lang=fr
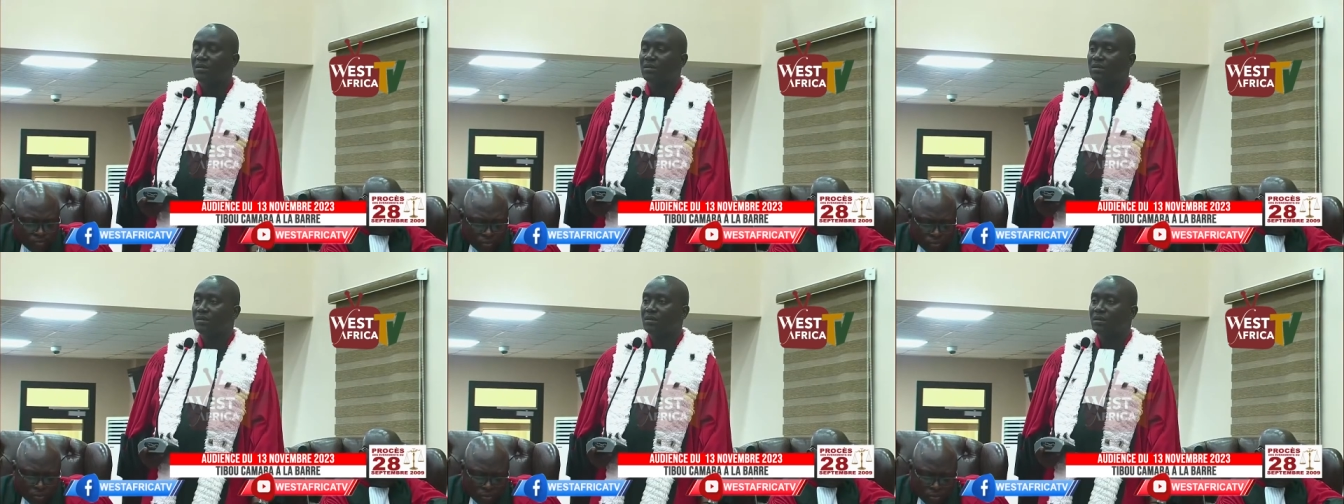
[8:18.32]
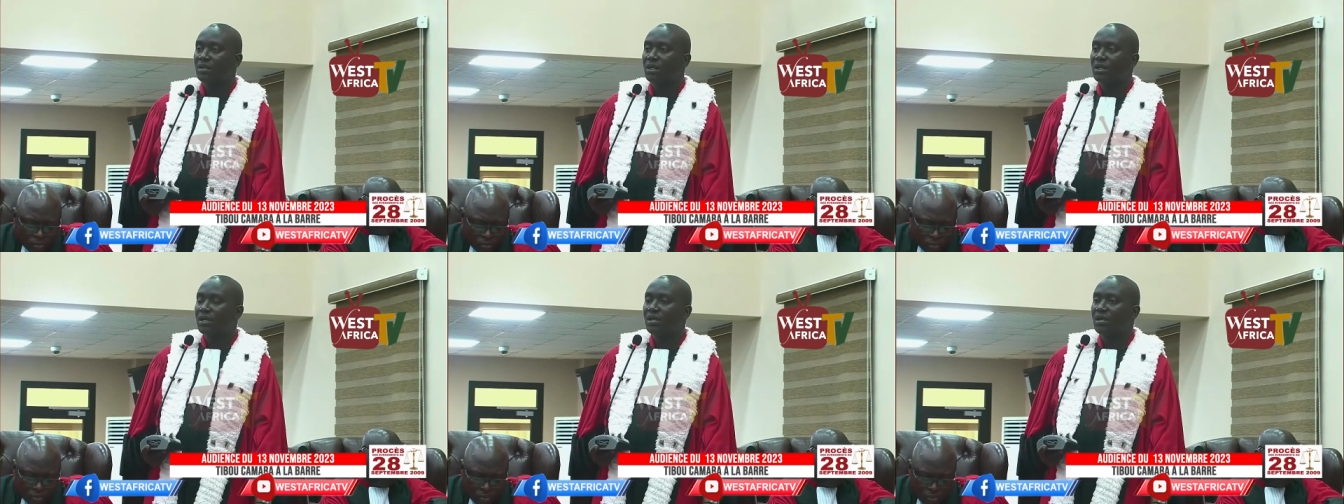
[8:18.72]
Euh,
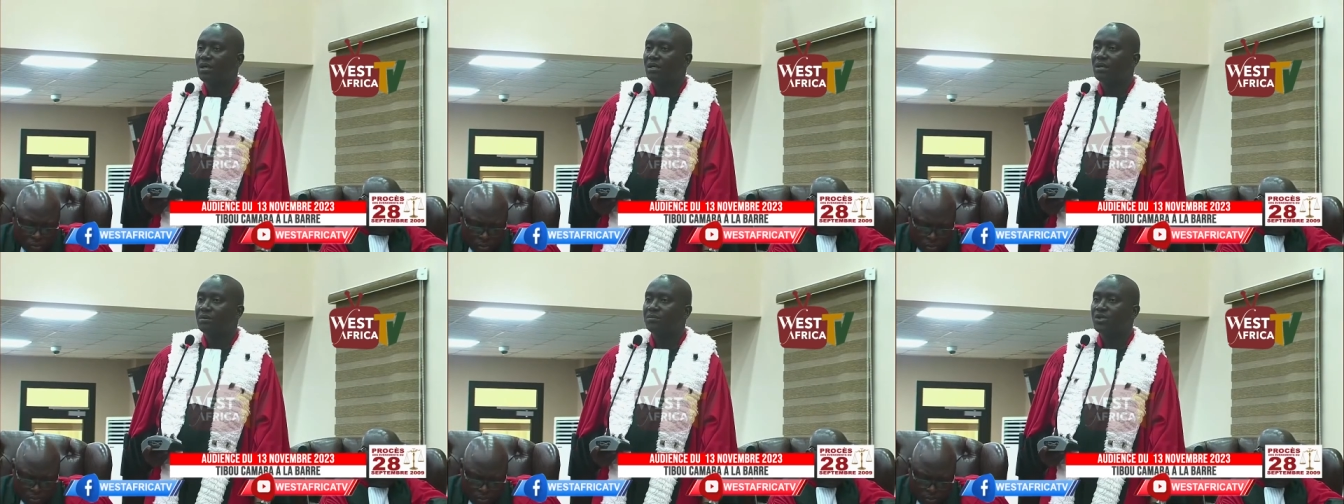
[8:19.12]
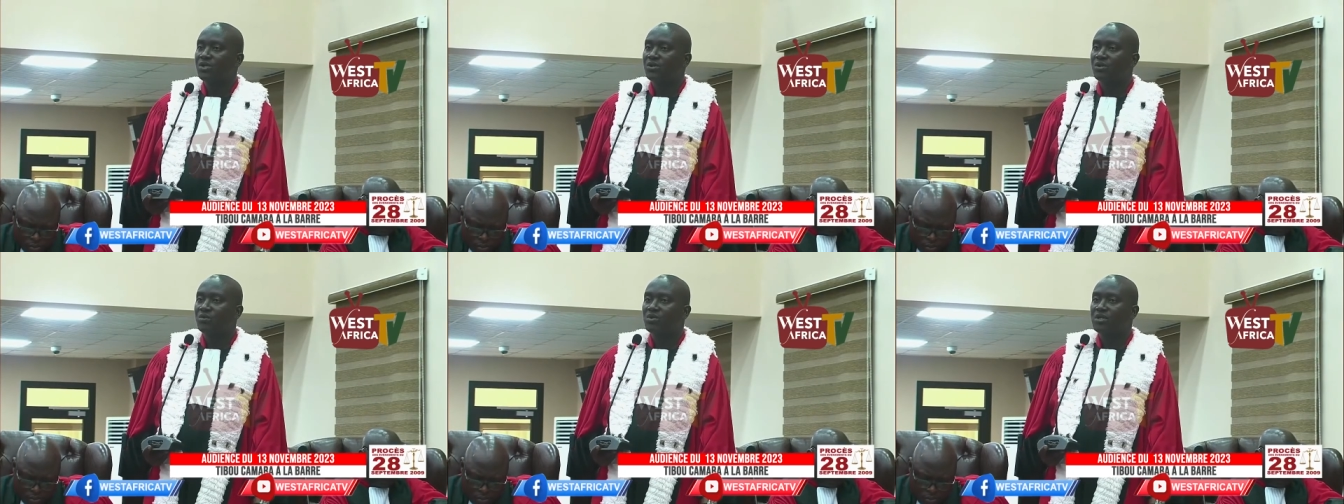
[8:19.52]
quand M.
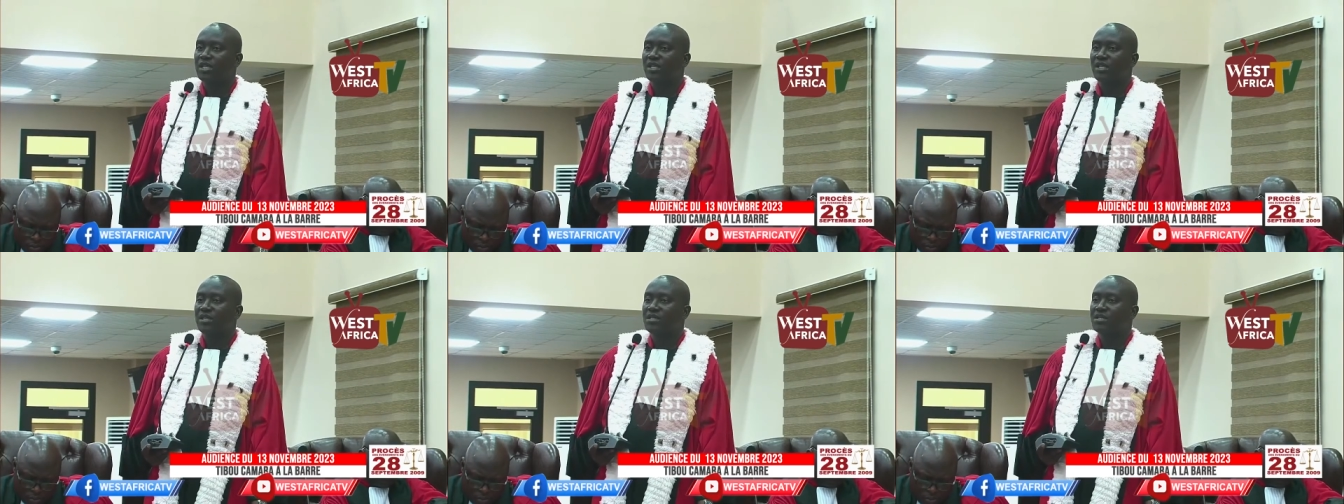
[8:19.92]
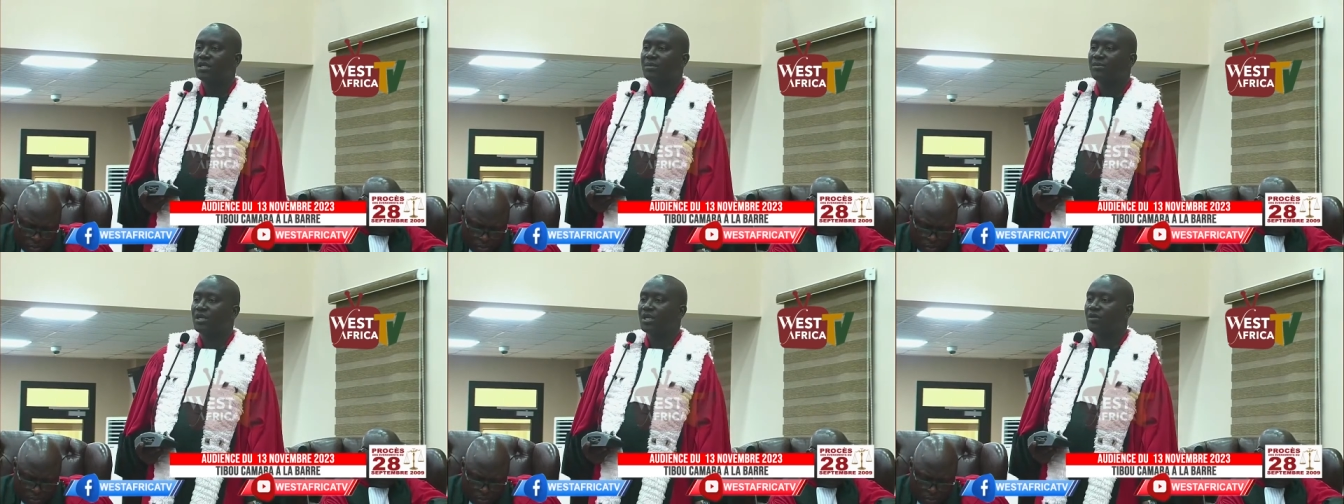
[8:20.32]
Moussa Dadis
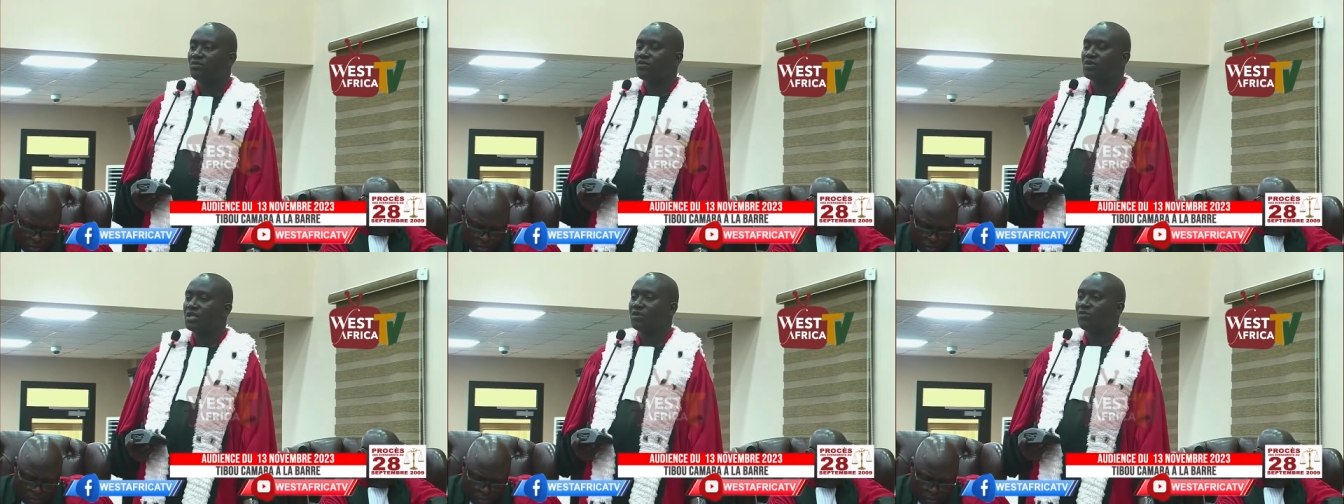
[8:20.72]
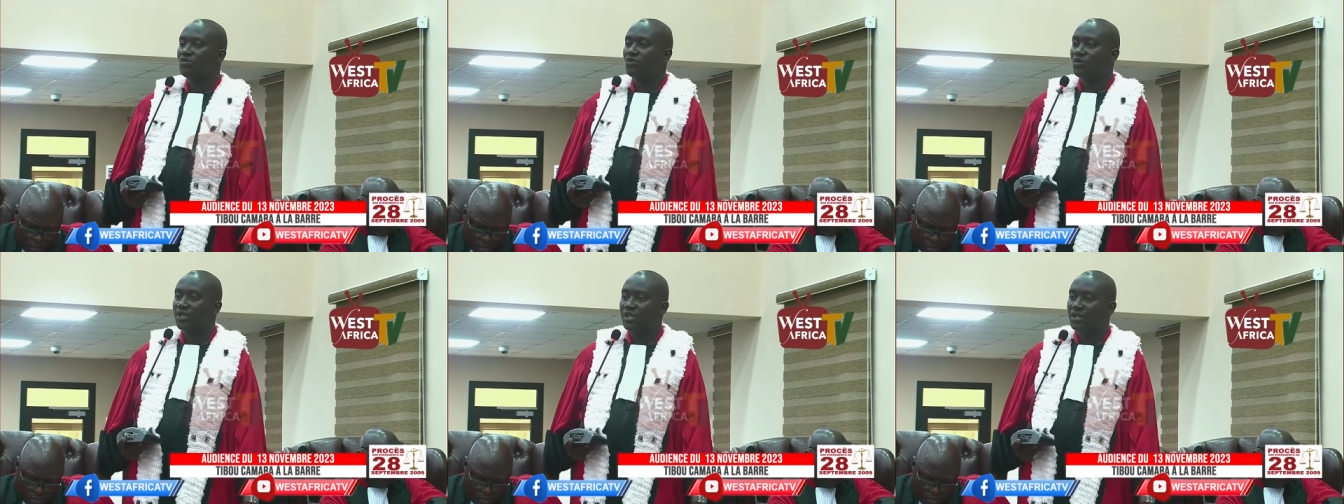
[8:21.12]
Kamara vous a
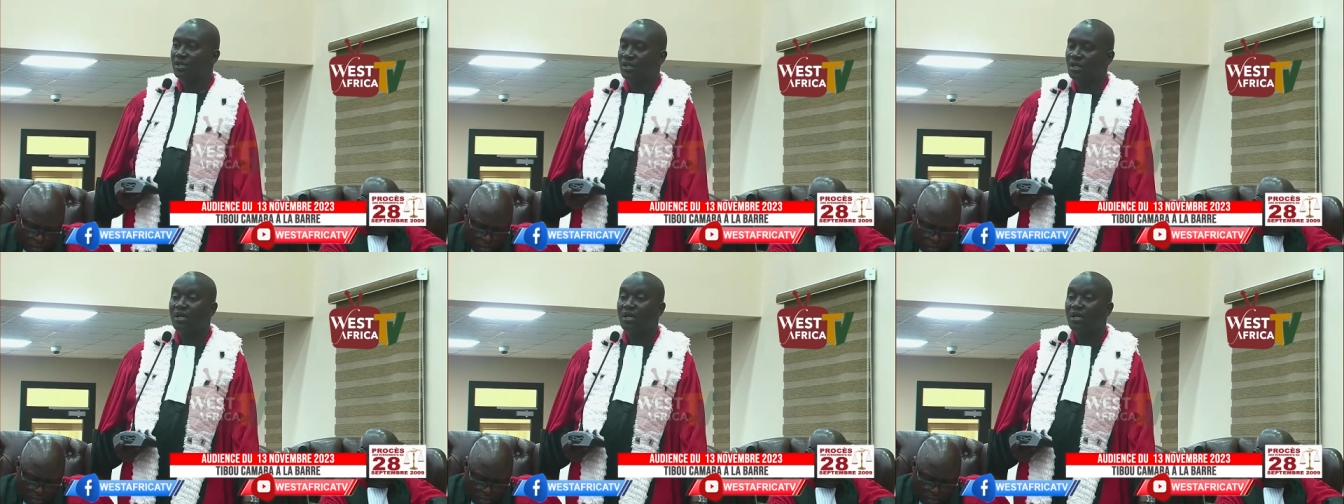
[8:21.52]
envoyé,